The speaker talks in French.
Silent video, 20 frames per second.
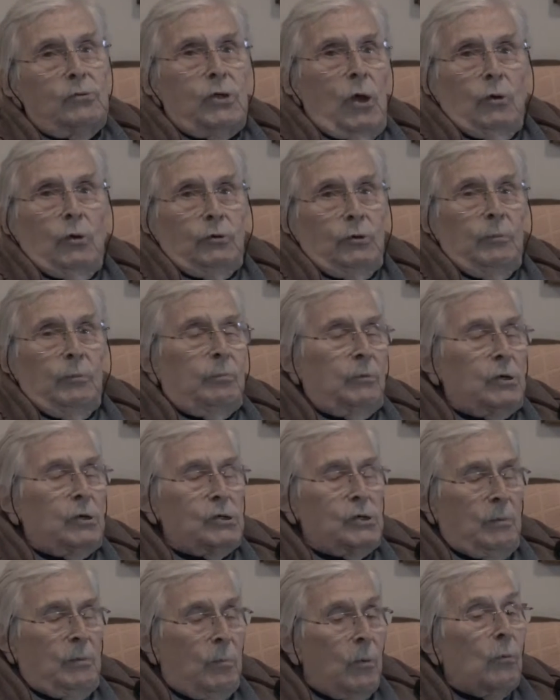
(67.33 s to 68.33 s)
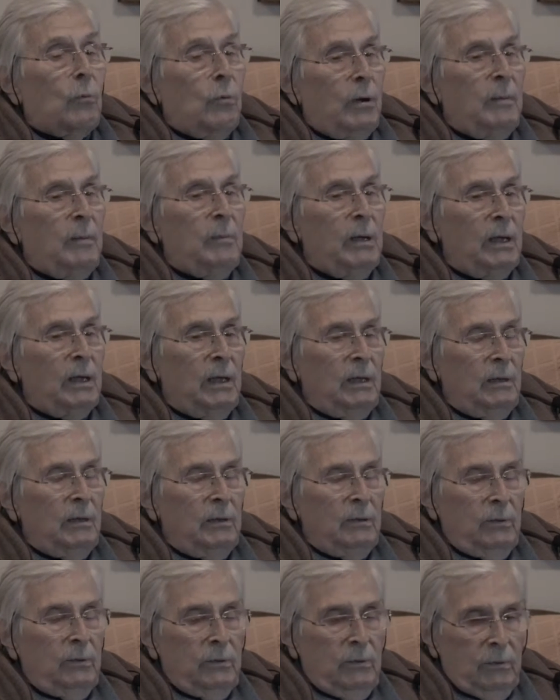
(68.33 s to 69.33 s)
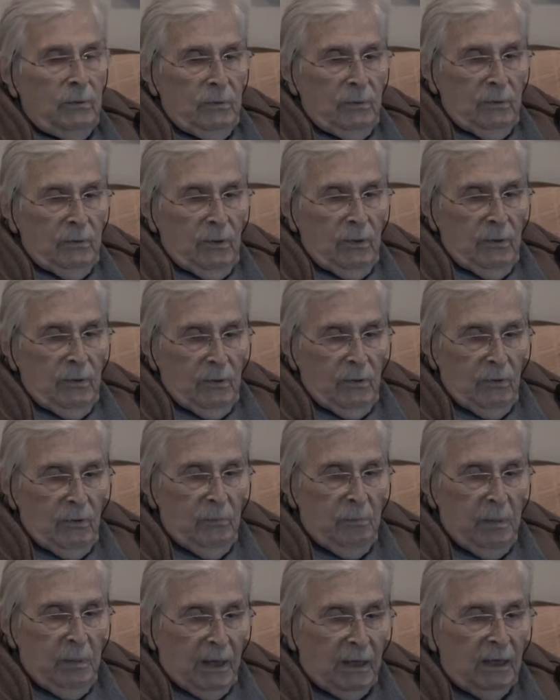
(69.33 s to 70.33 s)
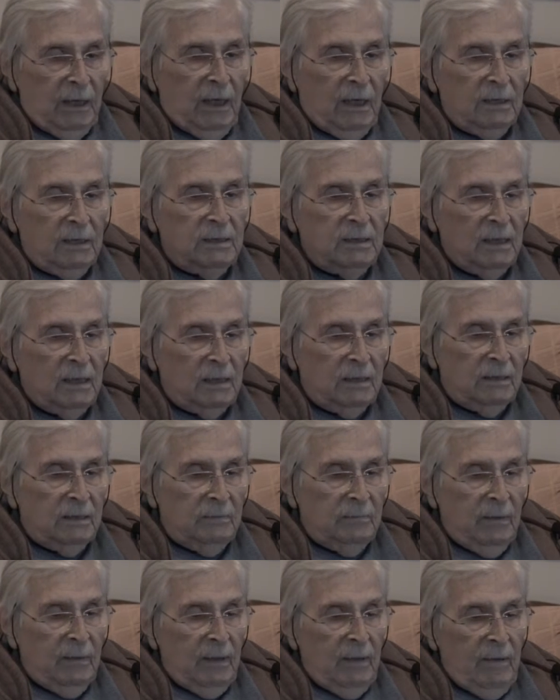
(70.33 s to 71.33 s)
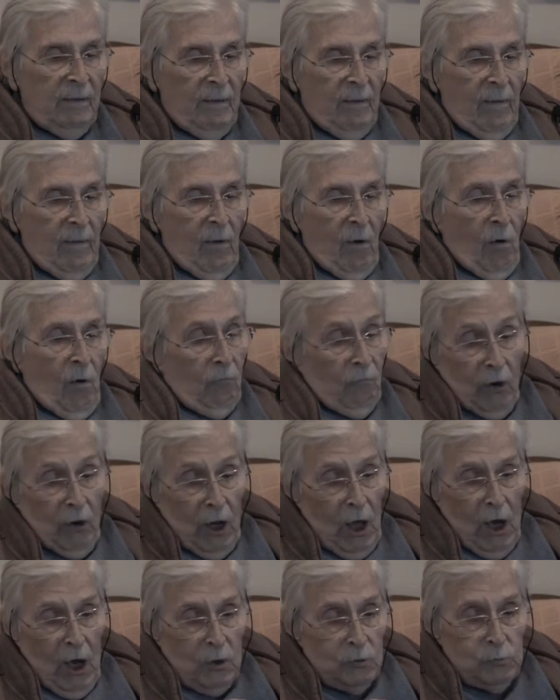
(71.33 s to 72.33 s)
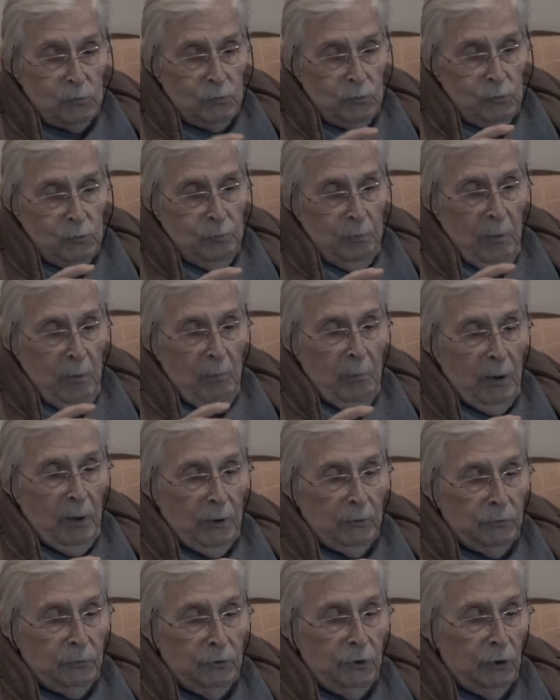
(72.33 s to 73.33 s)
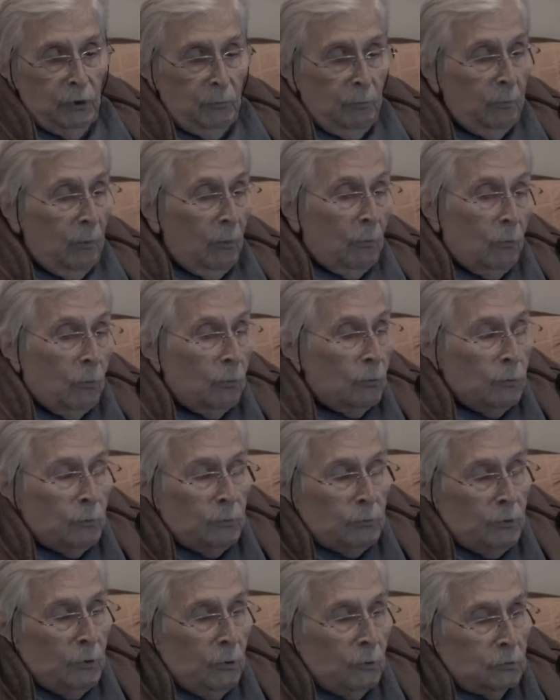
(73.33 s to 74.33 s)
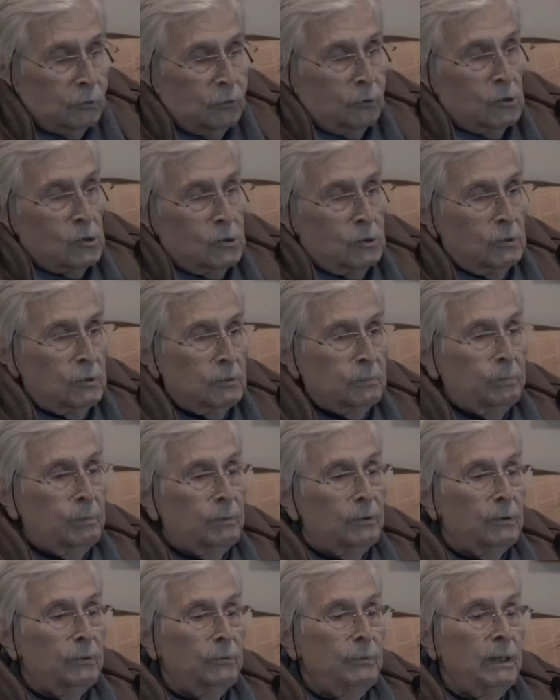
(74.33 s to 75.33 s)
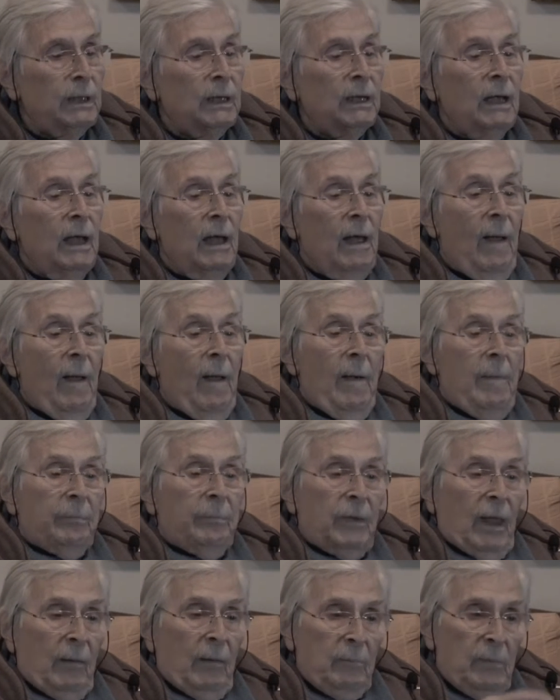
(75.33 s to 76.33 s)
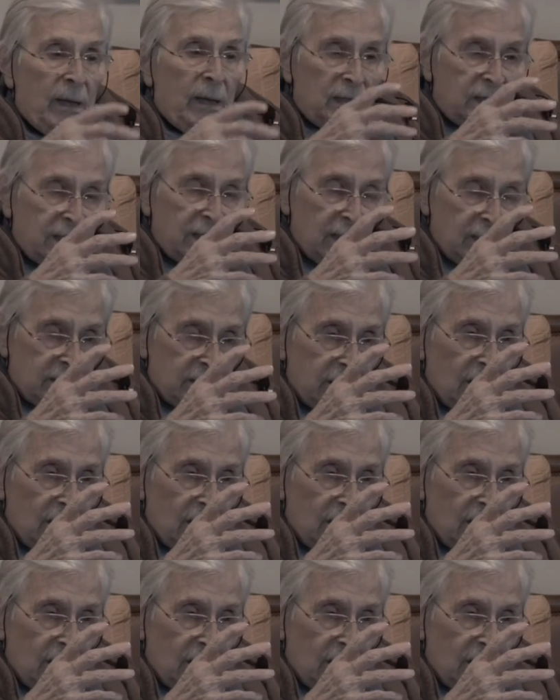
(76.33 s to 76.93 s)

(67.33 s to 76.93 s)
c'est un type que j'ai beaucoup aimé, euh, le de Père Yersin. Voilà, je ne mhm. peux pas dire beaucoup d'autres choses pour lui. Frédéric, vous avez quelque